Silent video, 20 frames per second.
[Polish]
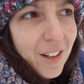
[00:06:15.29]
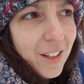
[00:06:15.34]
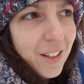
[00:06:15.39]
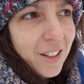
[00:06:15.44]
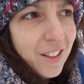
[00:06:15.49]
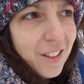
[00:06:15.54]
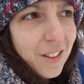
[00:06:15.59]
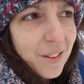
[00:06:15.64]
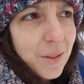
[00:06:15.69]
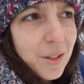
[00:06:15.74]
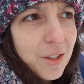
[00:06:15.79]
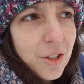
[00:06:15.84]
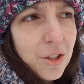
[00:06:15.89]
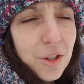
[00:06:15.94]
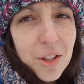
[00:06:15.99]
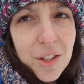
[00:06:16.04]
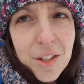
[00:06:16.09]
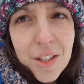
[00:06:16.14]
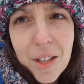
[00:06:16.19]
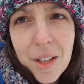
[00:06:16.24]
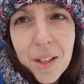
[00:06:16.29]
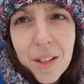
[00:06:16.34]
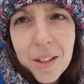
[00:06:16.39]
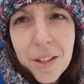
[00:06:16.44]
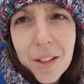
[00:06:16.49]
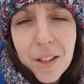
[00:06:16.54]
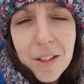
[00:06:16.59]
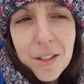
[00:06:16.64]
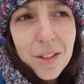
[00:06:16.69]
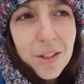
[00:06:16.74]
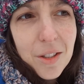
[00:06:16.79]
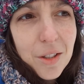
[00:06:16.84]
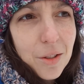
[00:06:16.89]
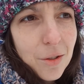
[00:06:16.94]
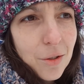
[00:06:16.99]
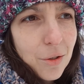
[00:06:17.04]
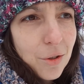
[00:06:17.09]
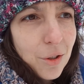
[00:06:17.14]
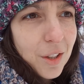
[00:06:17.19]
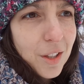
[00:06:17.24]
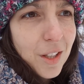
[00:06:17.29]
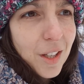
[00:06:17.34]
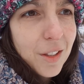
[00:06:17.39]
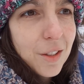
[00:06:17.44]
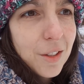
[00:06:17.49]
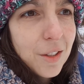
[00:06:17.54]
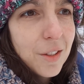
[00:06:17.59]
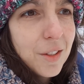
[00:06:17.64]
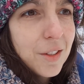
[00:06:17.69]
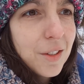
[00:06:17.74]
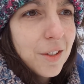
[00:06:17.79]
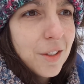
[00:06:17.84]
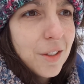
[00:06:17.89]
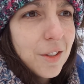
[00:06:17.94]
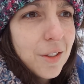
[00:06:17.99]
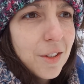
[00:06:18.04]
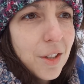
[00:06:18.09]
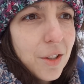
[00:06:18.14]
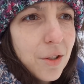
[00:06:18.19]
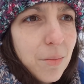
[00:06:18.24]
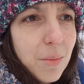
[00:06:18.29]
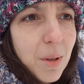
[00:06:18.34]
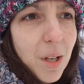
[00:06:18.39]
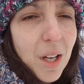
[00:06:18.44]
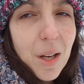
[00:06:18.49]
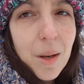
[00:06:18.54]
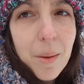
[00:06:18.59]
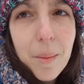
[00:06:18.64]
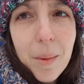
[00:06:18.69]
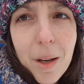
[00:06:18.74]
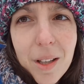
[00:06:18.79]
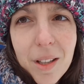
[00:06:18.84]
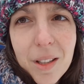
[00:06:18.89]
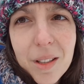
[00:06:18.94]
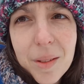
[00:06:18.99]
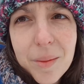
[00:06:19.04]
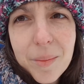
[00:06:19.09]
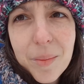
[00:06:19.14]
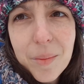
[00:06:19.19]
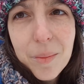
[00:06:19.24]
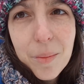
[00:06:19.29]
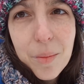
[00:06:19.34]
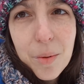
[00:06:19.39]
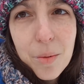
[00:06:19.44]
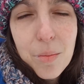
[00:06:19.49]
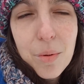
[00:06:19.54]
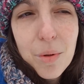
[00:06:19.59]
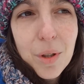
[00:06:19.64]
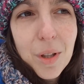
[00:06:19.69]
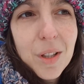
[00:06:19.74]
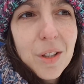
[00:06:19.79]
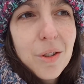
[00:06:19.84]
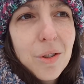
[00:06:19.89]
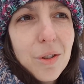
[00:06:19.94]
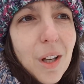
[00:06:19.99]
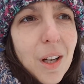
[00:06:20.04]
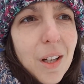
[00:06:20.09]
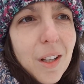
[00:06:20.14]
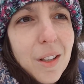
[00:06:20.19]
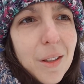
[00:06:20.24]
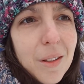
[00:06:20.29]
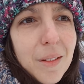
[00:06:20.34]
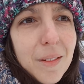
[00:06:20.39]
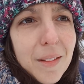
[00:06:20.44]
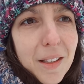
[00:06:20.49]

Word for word: e, gdzieś jest na granicy żenady z, ze śmiechem, ale próbuję iść dalej.